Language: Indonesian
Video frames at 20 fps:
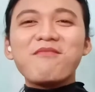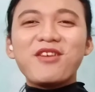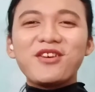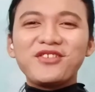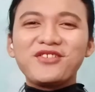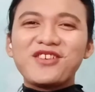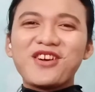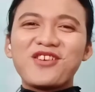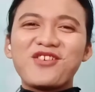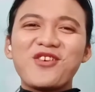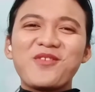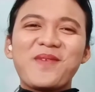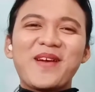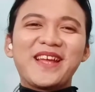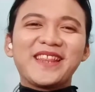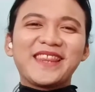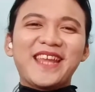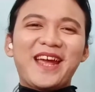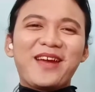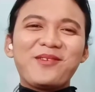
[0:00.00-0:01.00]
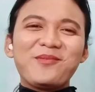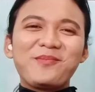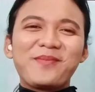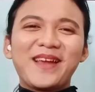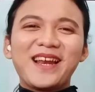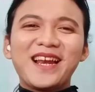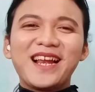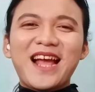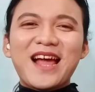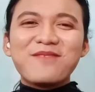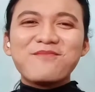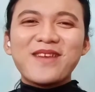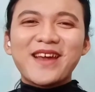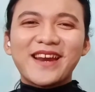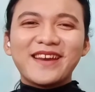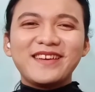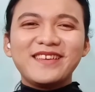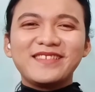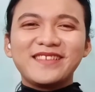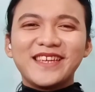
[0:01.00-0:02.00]
Baru juga gue pengen tempel gambarnya
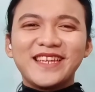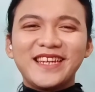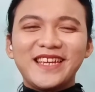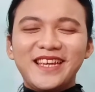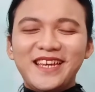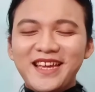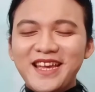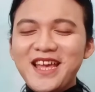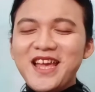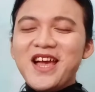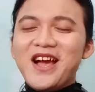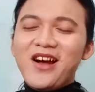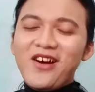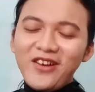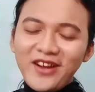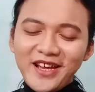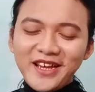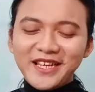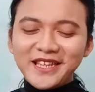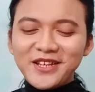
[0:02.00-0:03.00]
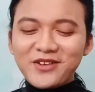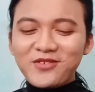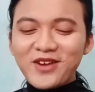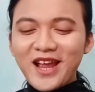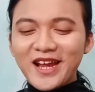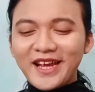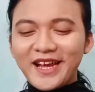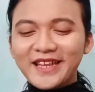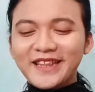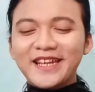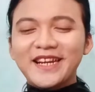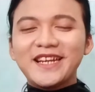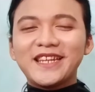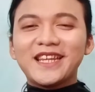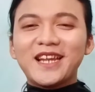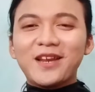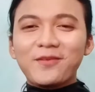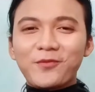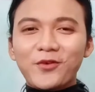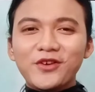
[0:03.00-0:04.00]
di sini. Oke kita ulang ya tadi
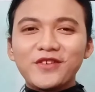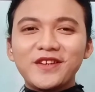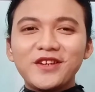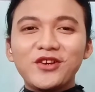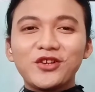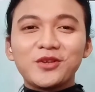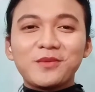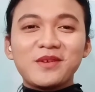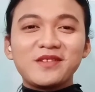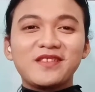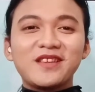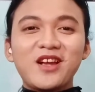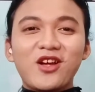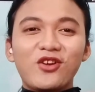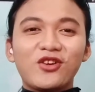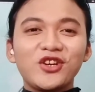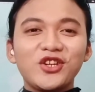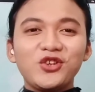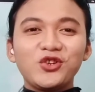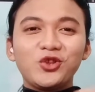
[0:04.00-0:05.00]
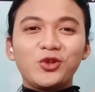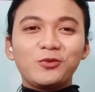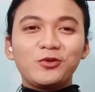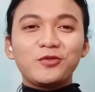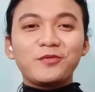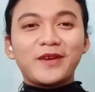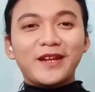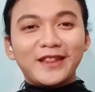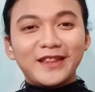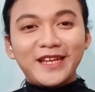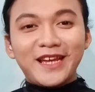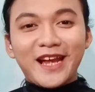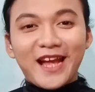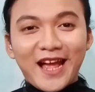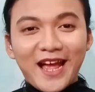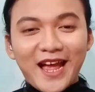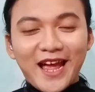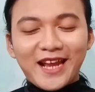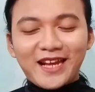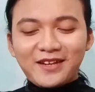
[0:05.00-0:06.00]
telepon jadi otomatis kalau di YouTube tuh berhenti
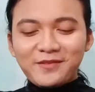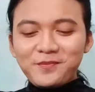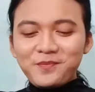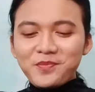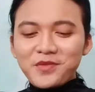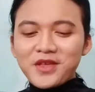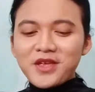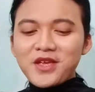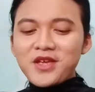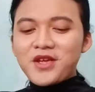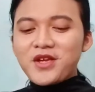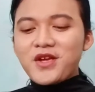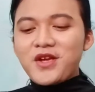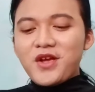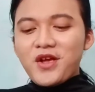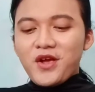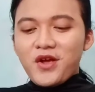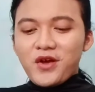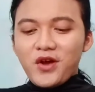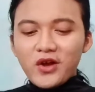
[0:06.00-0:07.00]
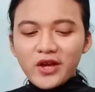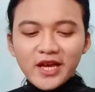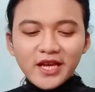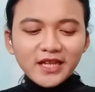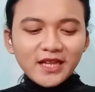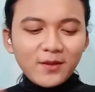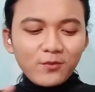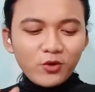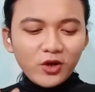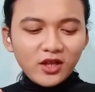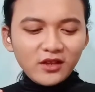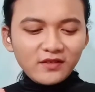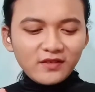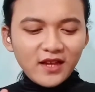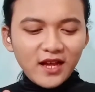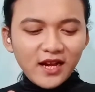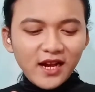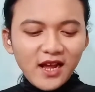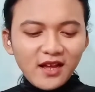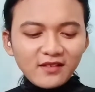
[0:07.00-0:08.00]
kan. Oke kita mulai di
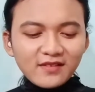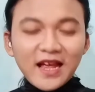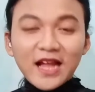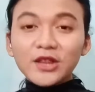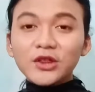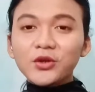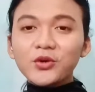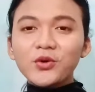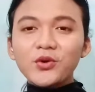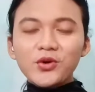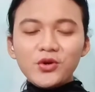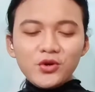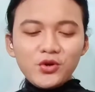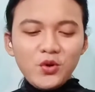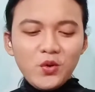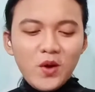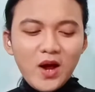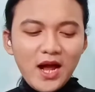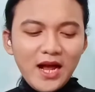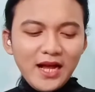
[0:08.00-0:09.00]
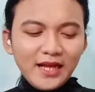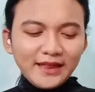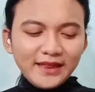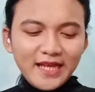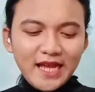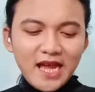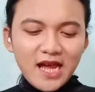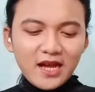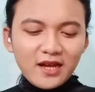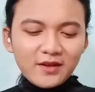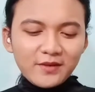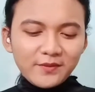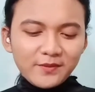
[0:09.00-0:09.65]
sekarang satu dua tiga.